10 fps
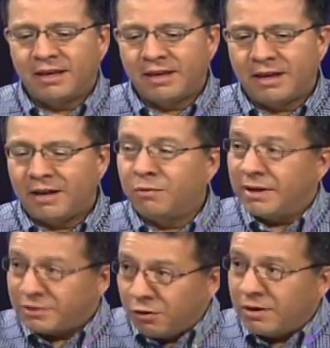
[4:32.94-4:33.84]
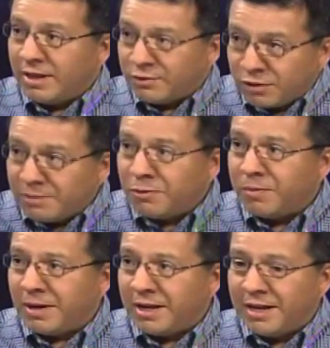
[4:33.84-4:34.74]
eh, algunas horas de su
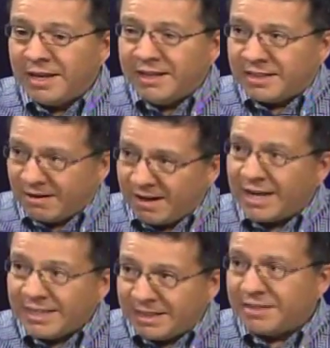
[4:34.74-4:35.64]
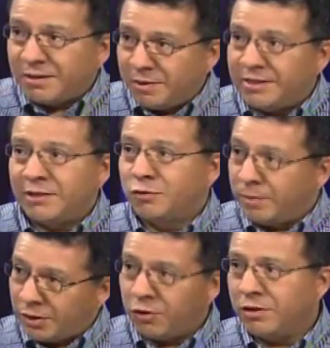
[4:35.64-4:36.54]
tiempo para trabajar intensamente en su
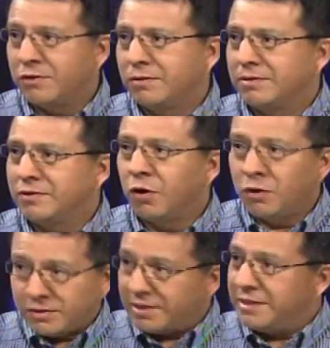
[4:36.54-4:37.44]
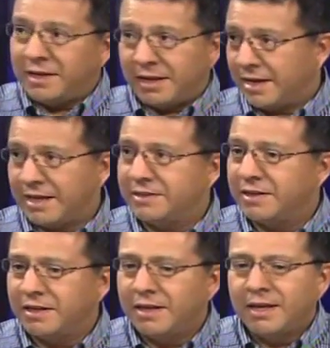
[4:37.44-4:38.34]
periódico. Todo se hacía en la
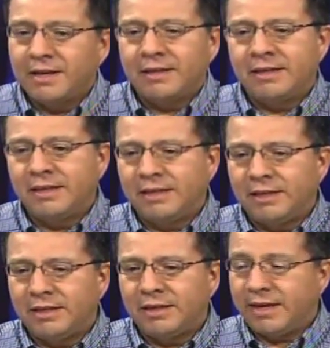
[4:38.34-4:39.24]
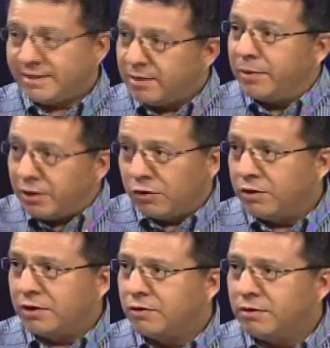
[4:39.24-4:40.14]
casa. Y ese
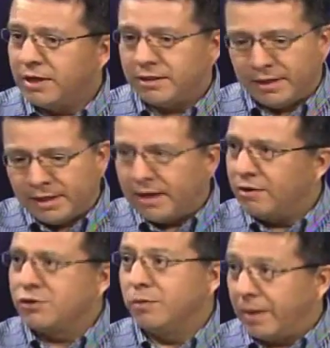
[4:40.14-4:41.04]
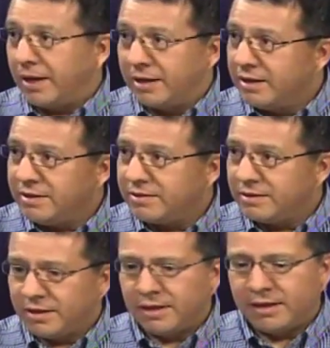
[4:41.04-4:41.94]
periódico, que tenía ocho
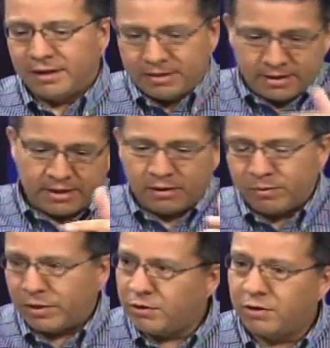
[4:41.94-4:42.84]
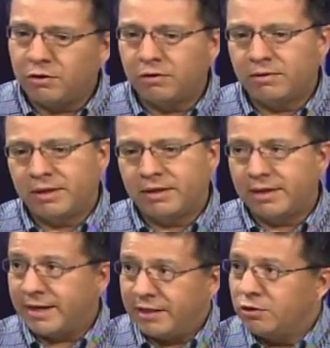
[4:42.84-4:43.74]
páginas, eh, era un periódico
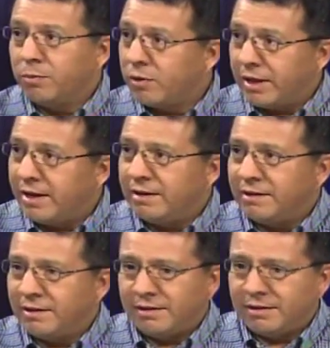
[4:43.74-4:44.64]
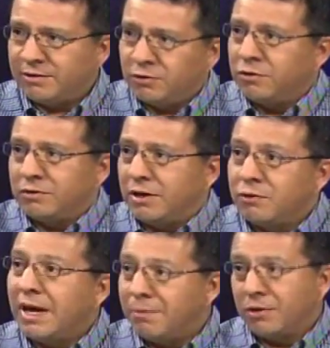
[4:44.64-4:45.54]
eh, escrito por él y, y, todos
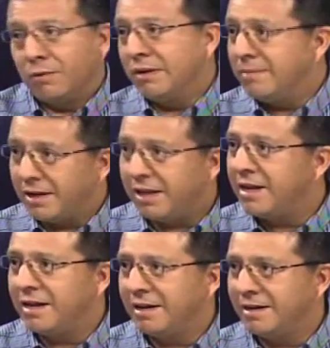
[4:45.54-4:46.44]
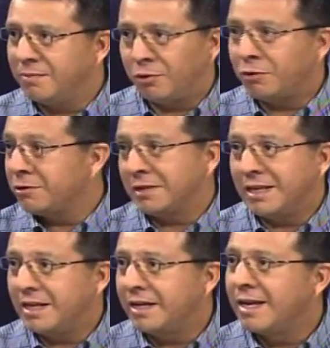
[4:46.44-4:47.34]
ayudábamos de alguna manera a que el periódico
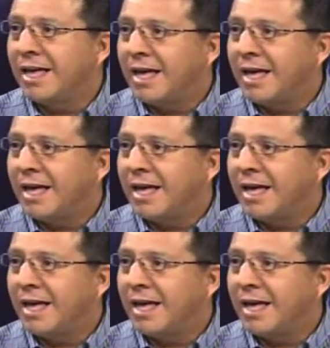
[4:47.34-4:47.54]
saliera